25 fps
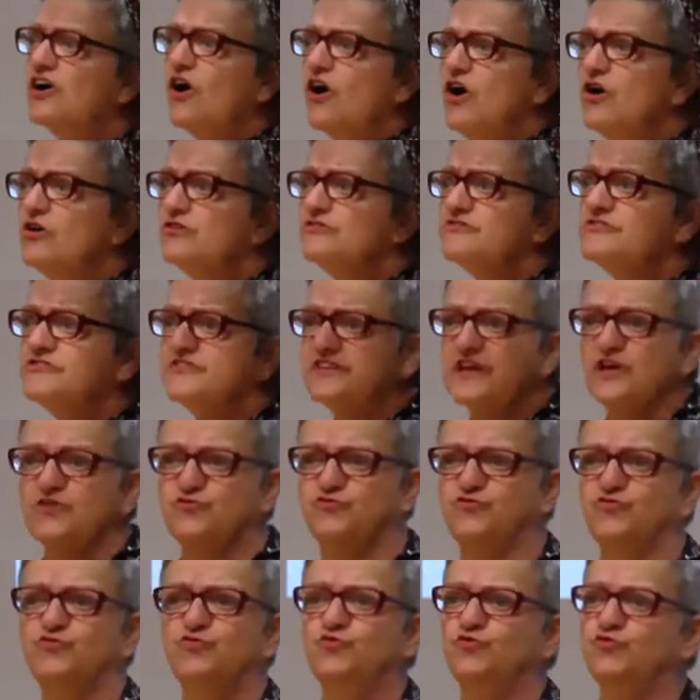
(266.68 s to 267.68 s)
grandes
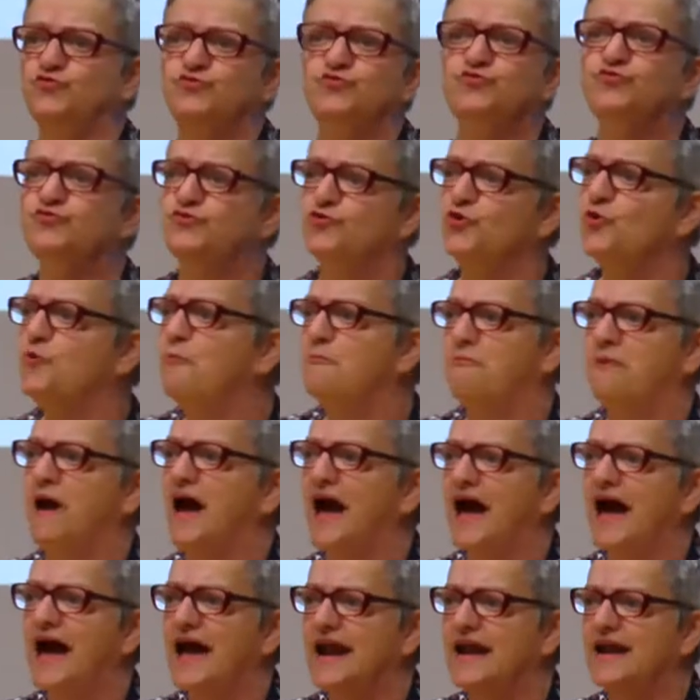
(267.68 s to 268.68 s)
statues du dieu
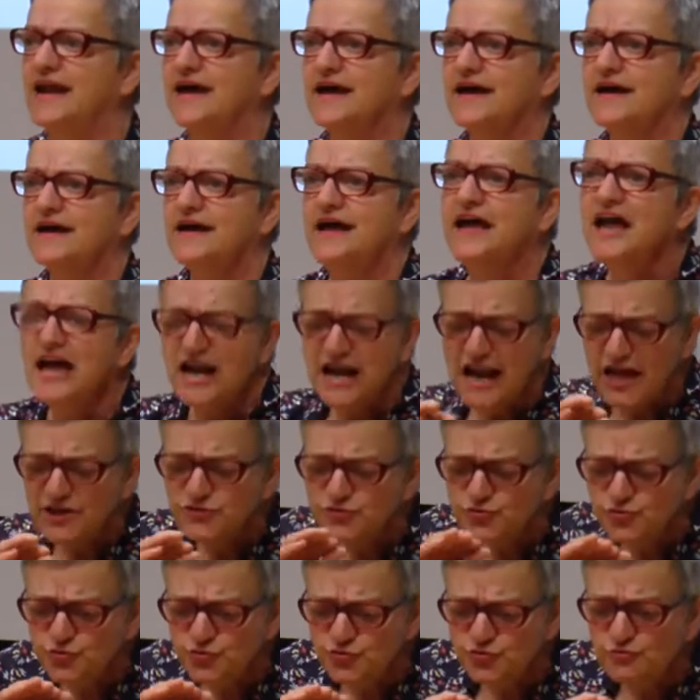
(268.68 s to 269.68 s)
Baal. La
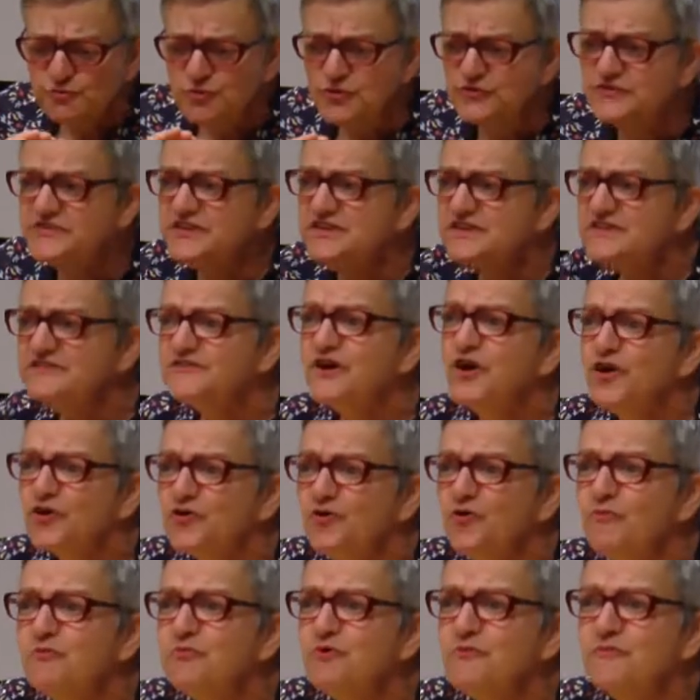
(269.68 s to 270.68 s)
toute
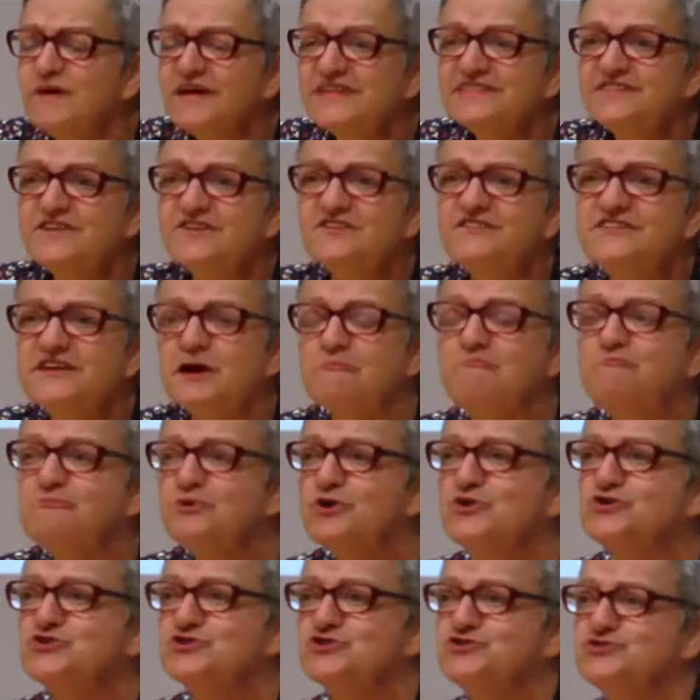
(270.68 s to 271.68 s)
petite qu'on peut mettre dans sa
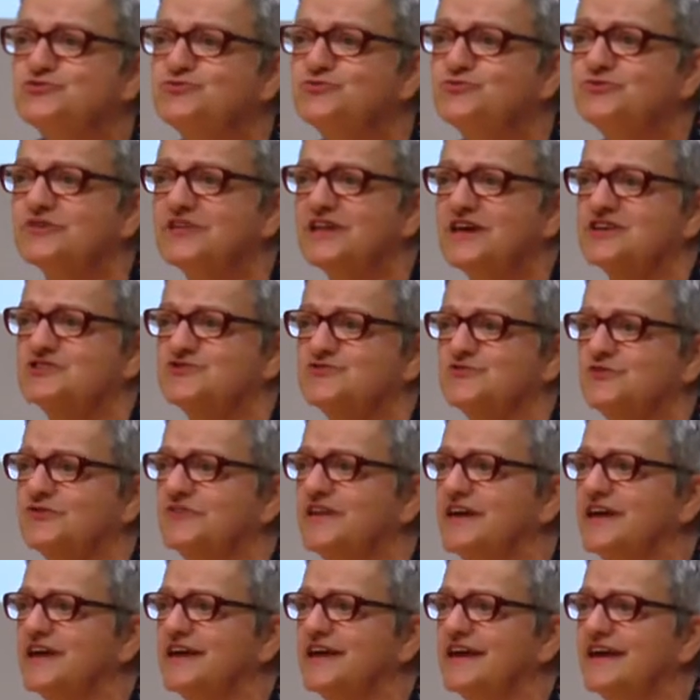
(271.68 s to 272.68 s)
poche toute la
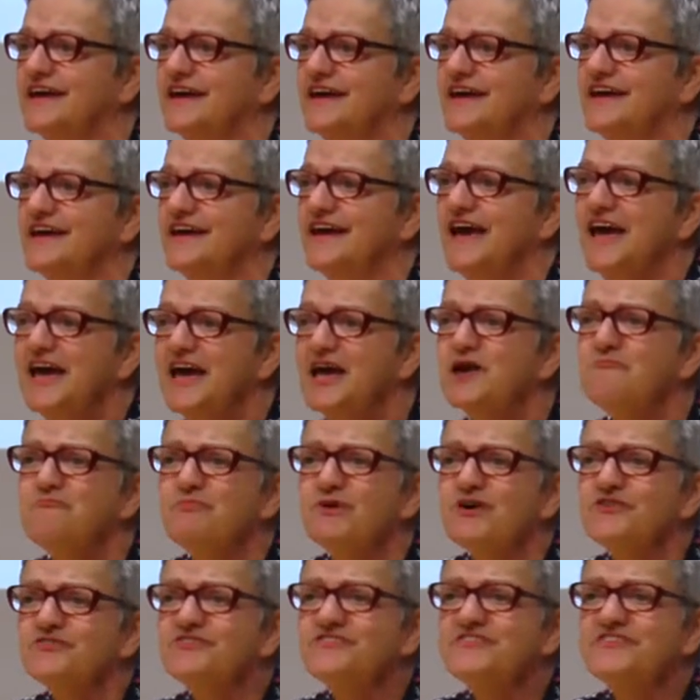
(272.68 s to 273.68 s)
journée. Et
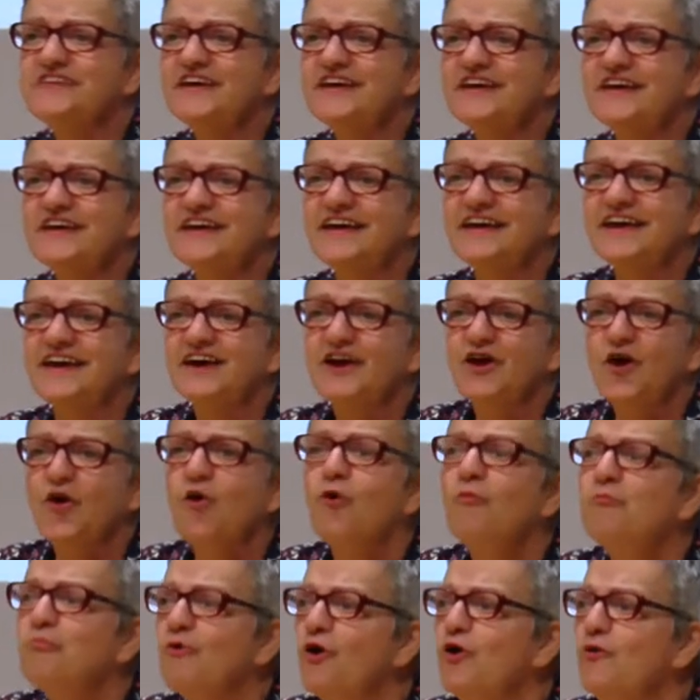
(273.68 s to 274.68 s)
penser
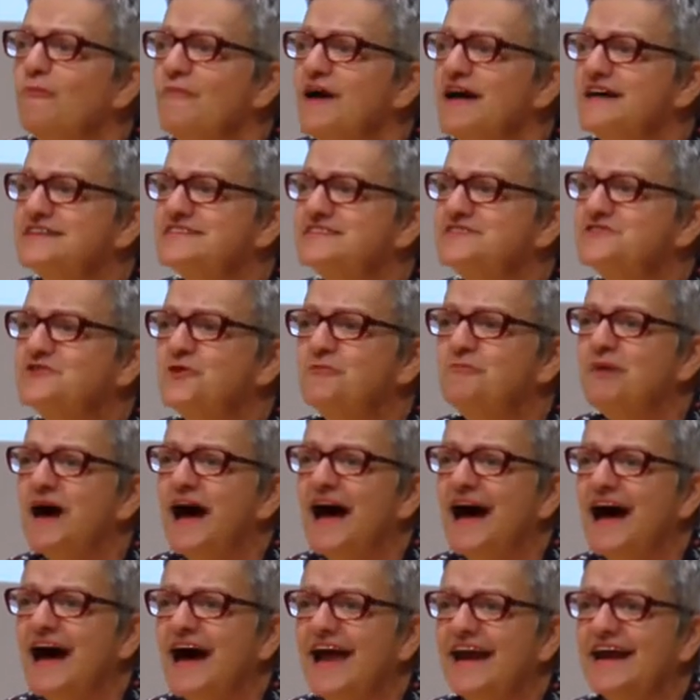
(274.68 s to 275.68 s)
aux promesses de
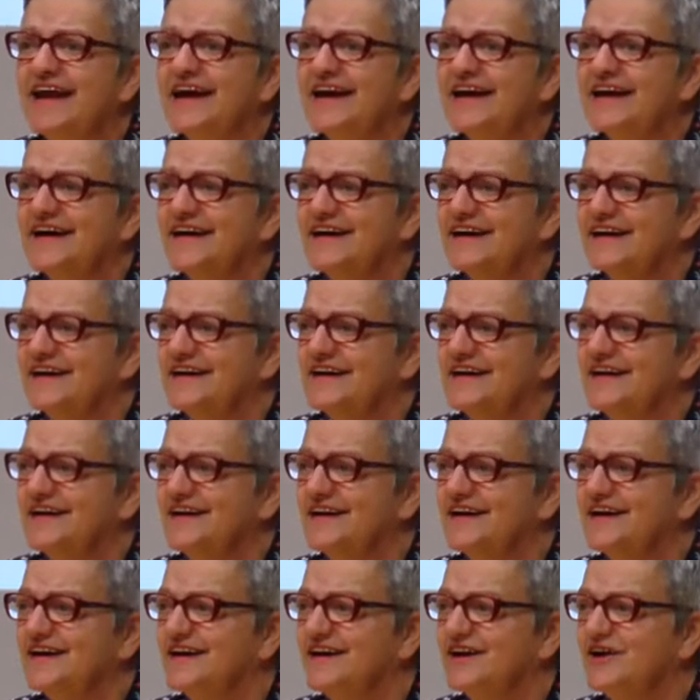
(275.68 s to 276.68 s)
Baal.
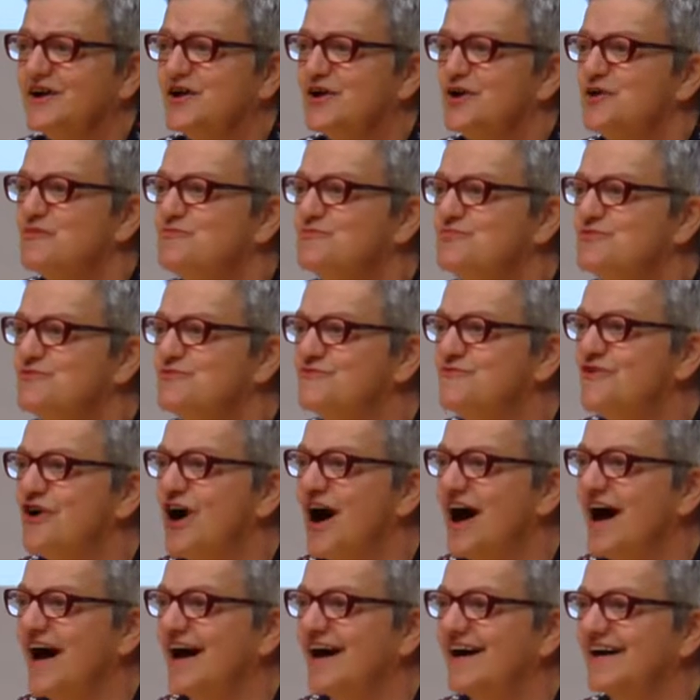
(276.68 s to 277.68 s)

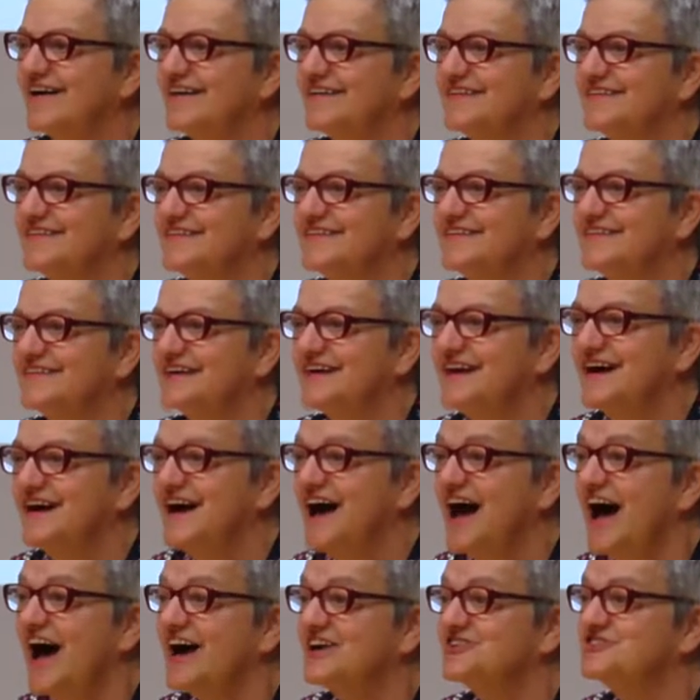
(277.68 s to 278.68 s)
Pouvoir,
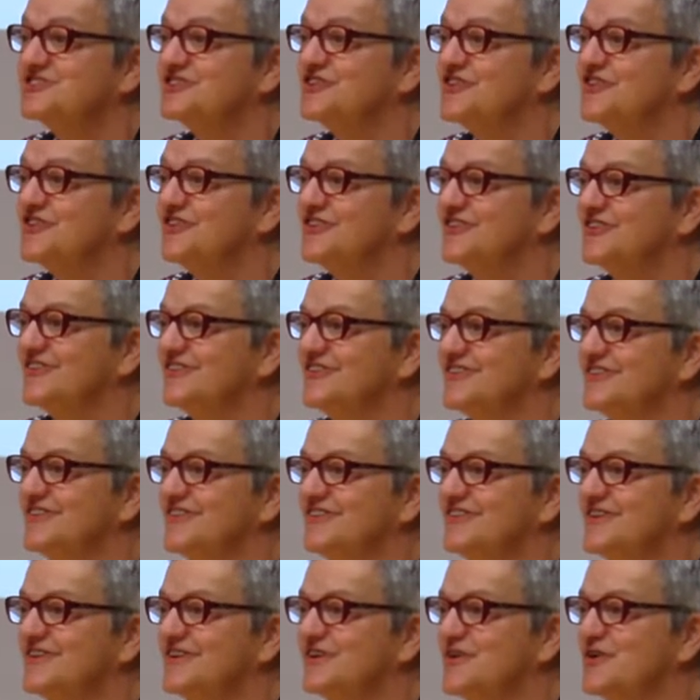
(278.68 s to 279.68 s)
argent,
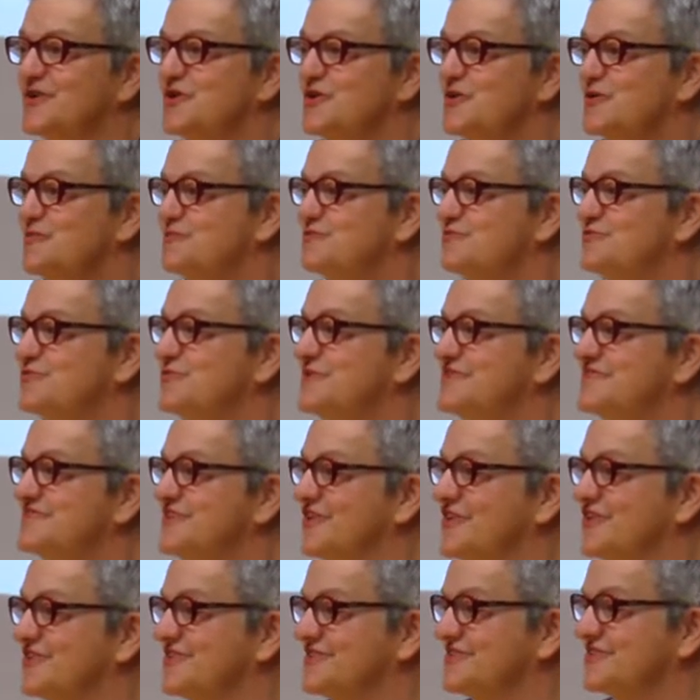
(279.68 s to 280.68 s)

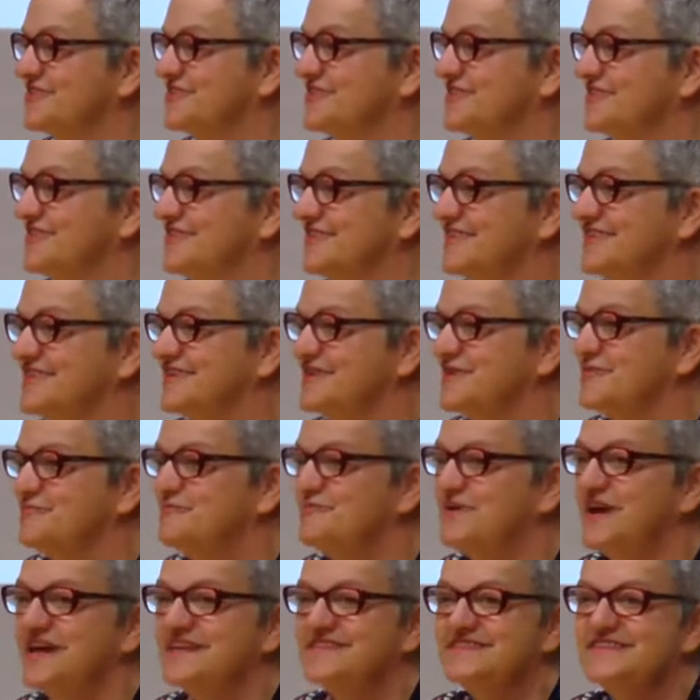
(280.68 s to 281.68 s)
puissance,
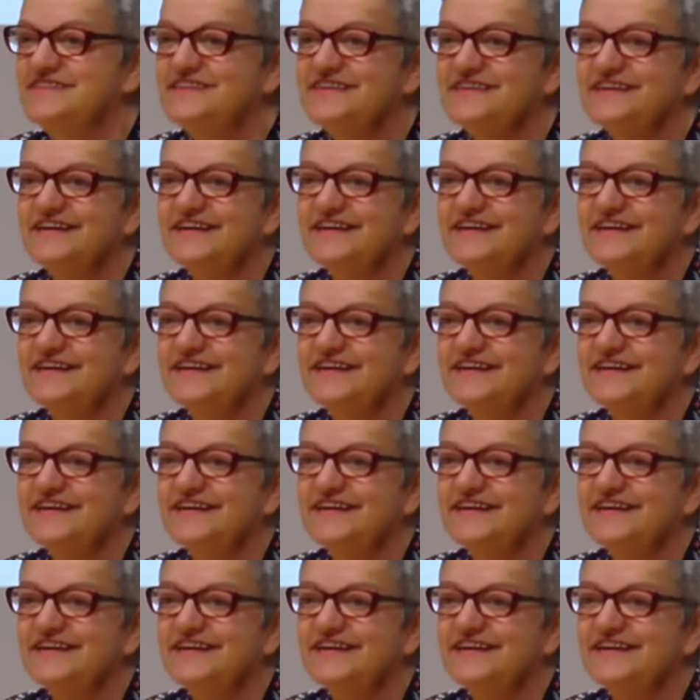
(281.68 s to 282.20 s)
plaisir.